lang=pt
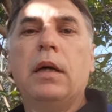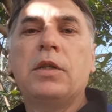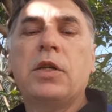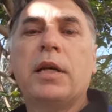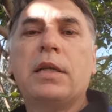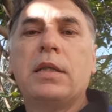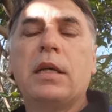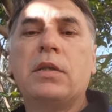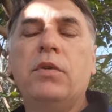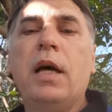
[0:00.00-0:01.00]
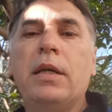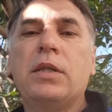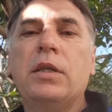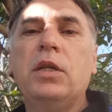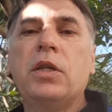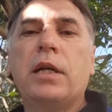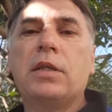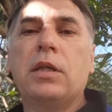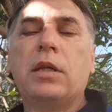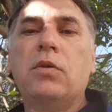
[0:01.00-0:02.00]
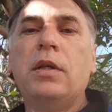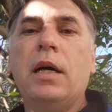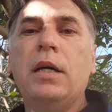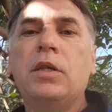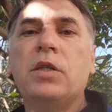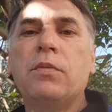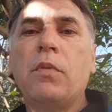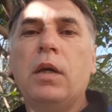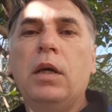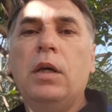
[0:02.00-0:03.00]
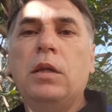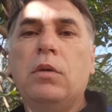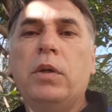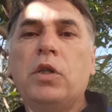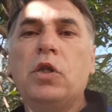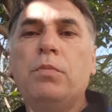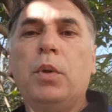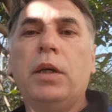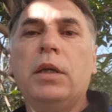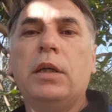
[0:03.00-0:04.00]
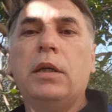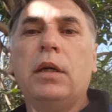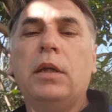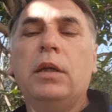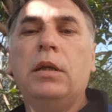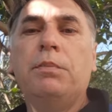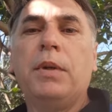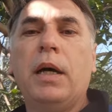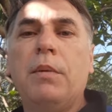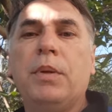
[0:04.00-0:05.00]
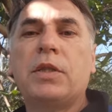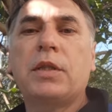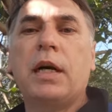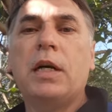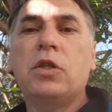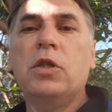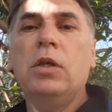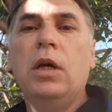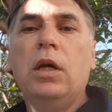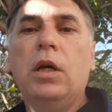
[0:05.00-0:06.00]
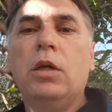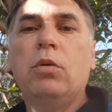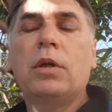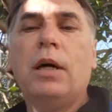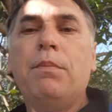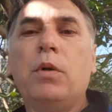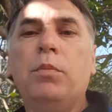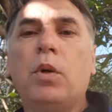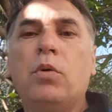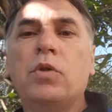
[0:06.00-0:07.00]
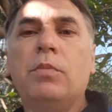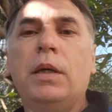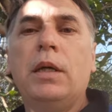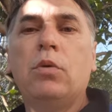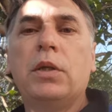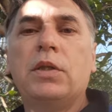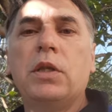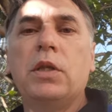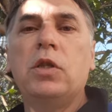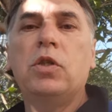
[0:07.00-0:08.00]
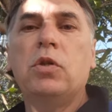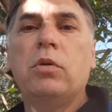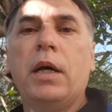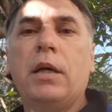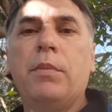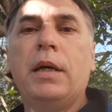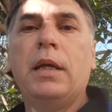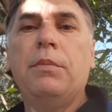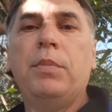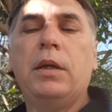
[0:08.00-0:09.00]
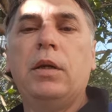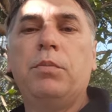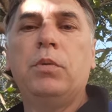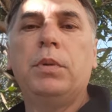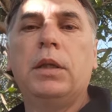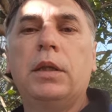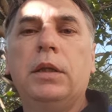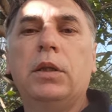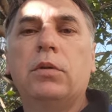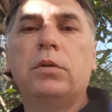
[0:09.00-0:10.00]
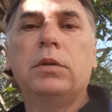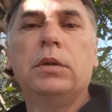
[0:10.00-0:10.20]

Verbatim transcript: ah, chegar até as finais. Se ele chegasse até as finais, então o Netinho poderia ir para a repescagem e lutar pelo bronze. Mas na luta seguinte, o Hekber aí perdeu para um britânico